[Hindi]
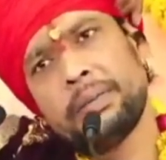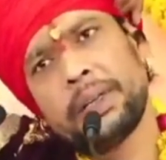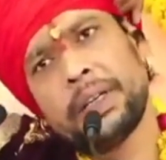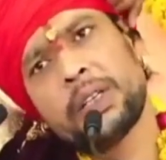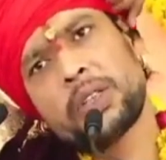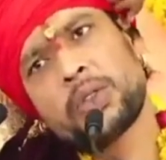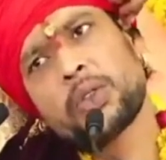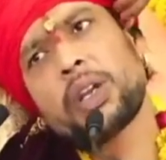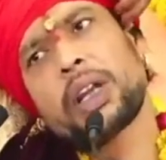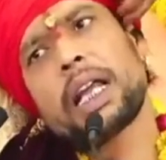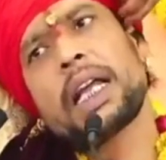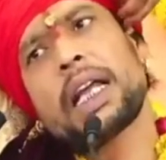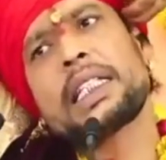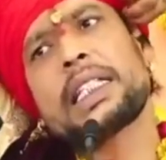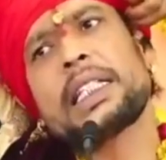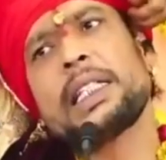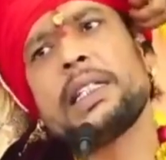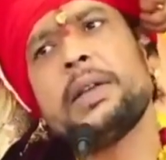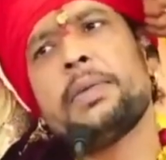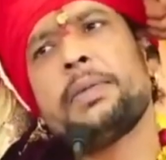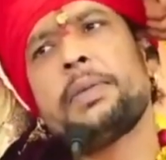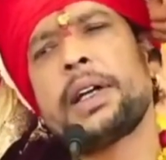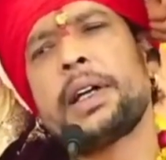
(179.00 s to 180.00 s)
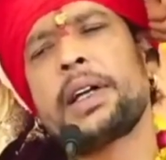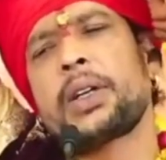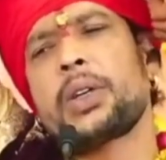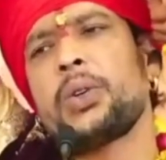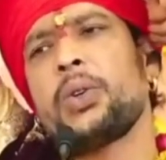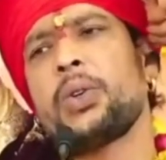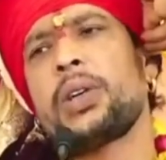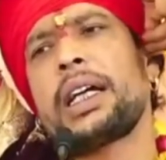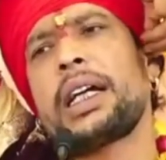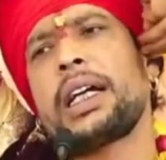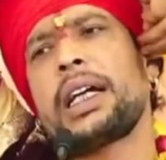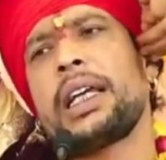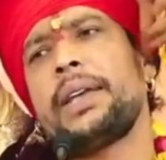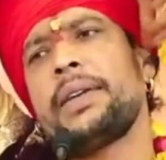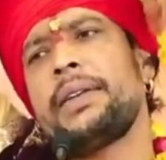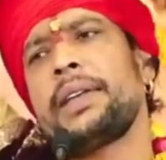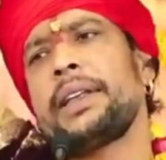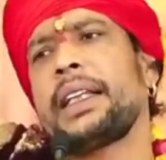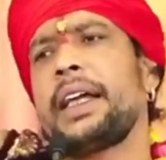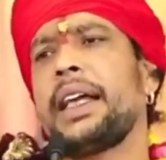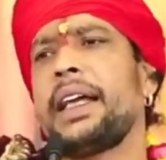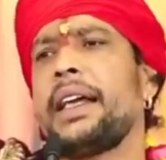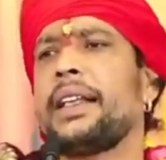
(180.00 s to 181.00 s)
फिर चौरासी में भटकोगे कल
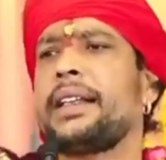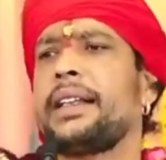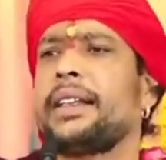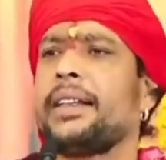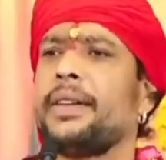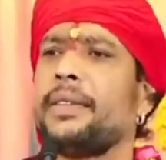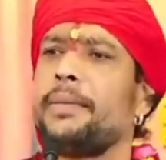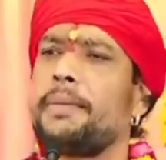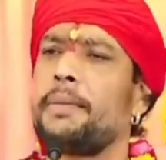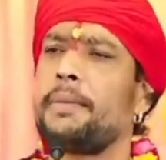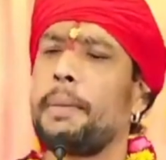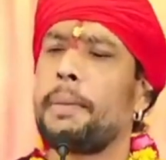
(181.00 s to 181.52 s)
बताया था